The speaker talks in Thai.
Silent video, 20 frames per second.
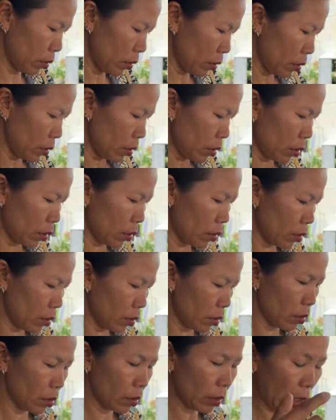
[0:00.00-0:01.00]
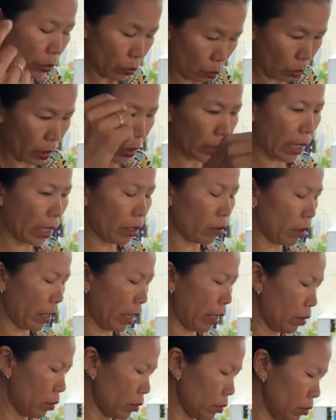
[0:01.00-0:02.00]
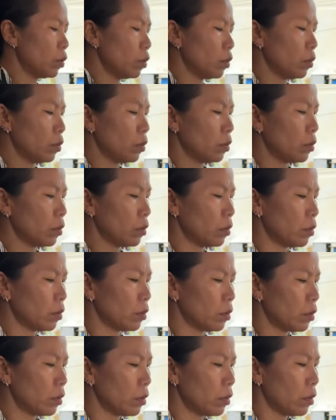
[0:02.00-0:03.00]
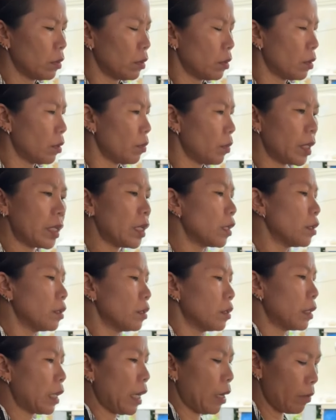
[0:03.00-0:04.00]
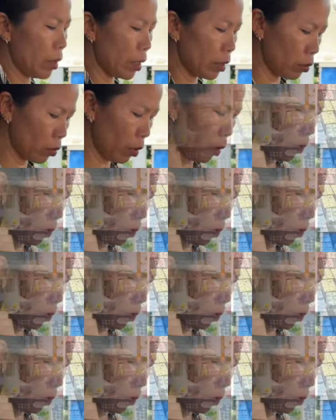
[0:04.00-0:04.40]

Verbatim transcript: ไปในร้าน เราอยู่ข้างในอยู่แล้วเขาถืออาวุธถืออะไรไหมไม่ได้ถือค่ะวิ่งตั